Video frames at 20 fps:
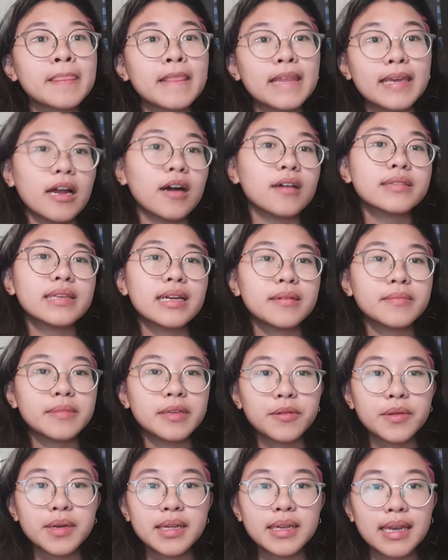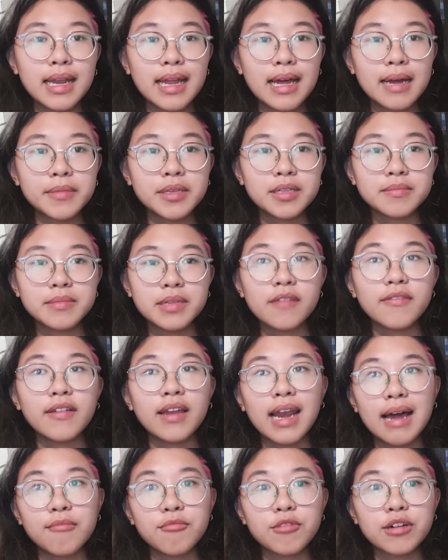thì đó thế là mình quyết định là bây giờ mình
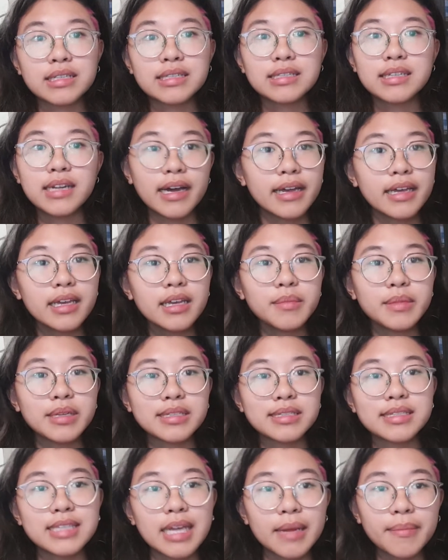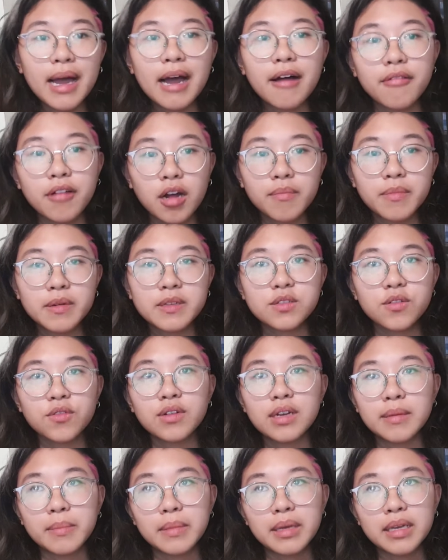phải làm một cái gì đấy mình step out comfort
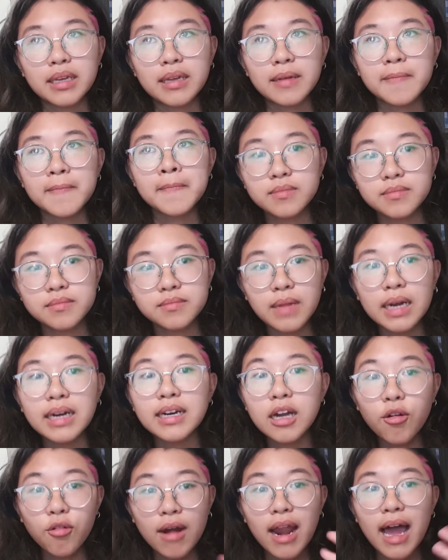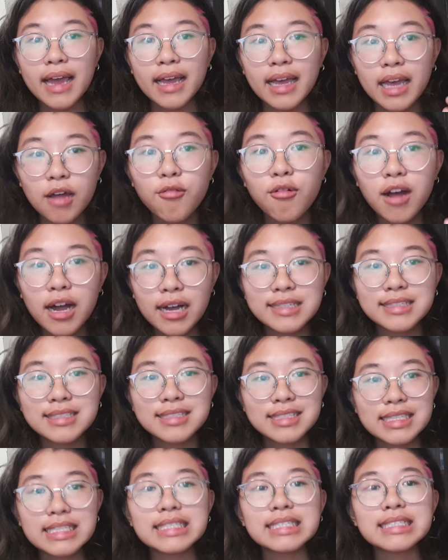zone để mình bắt đầu lại cái cuộc hành
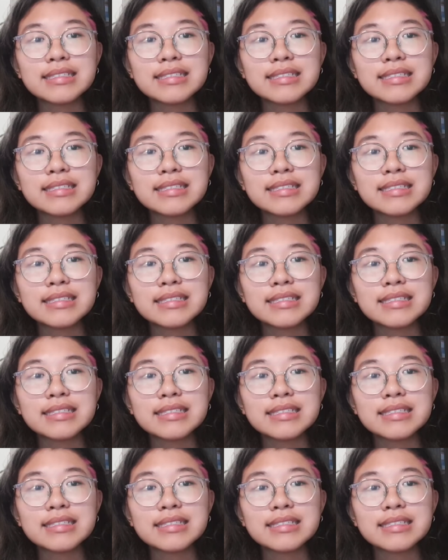trình